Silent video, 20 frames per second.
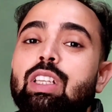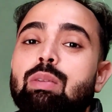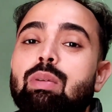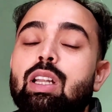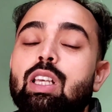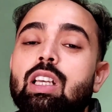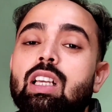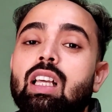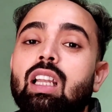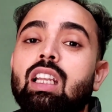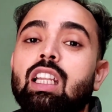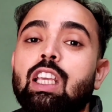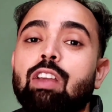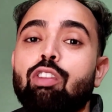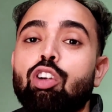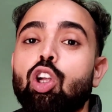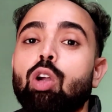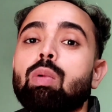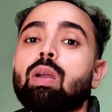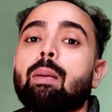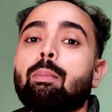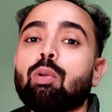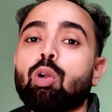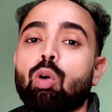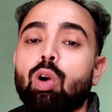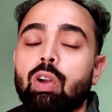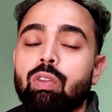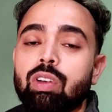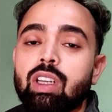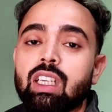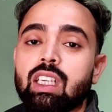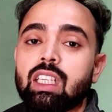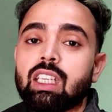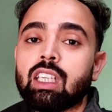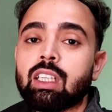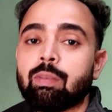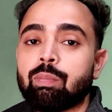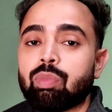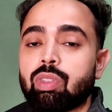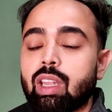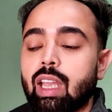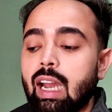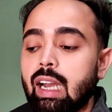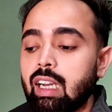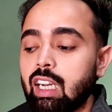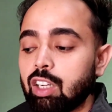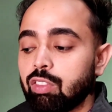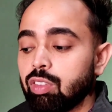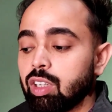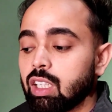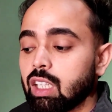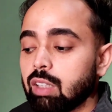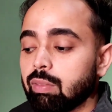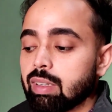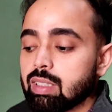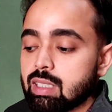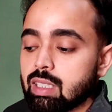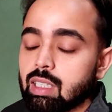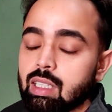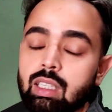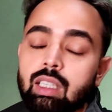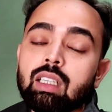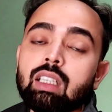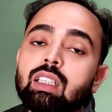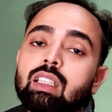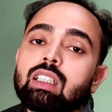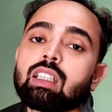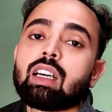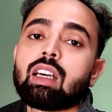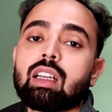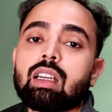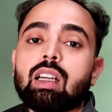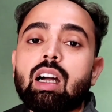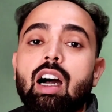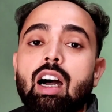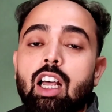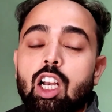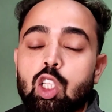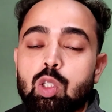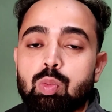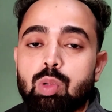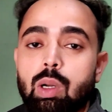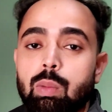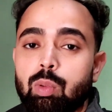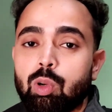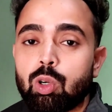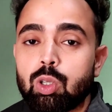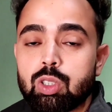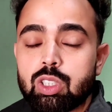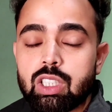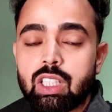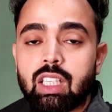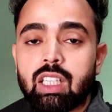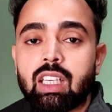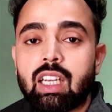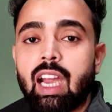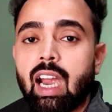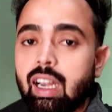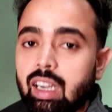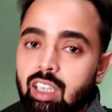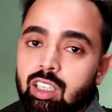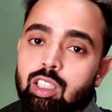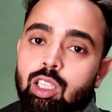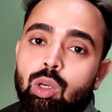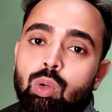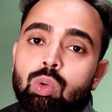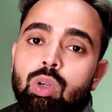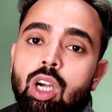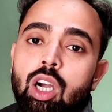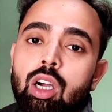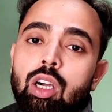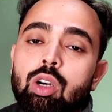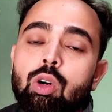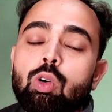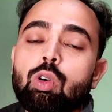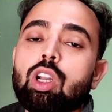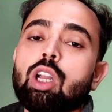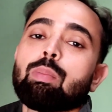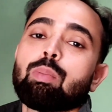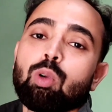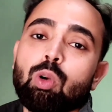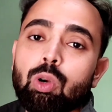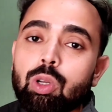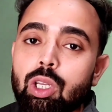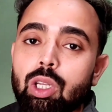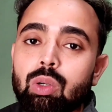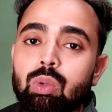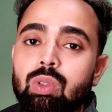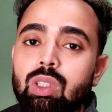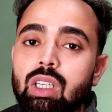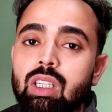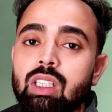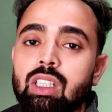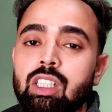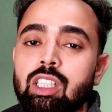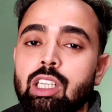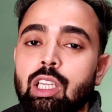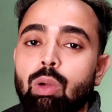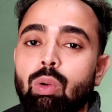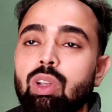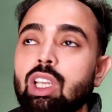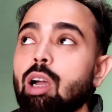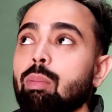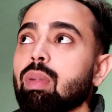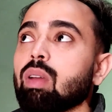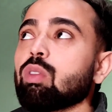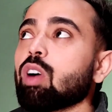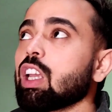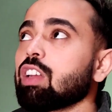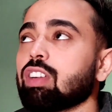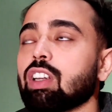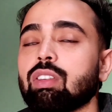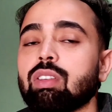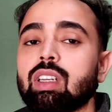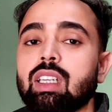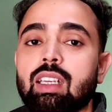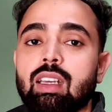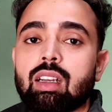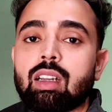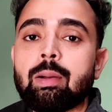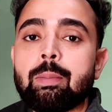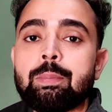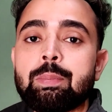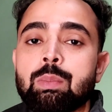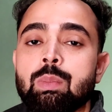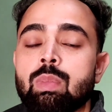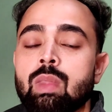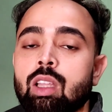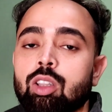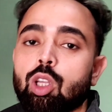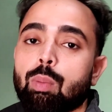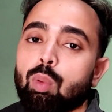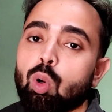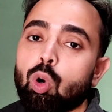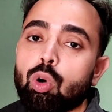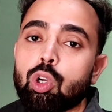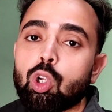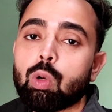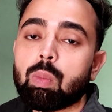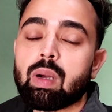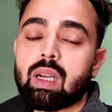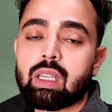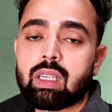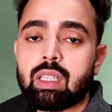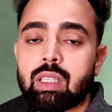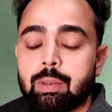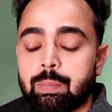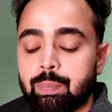वैसे मैंने कल की वीडियो भी अपलोड भी नहीं की एडिट भी नहीं की वैसे घर आरसपुरा पहुंच के एडिट करूंगा और अपलोड करूंगा क्योंकि यहाँ पे वाईफाई भी नहीं है ना तो अपलोड नहीं हो पा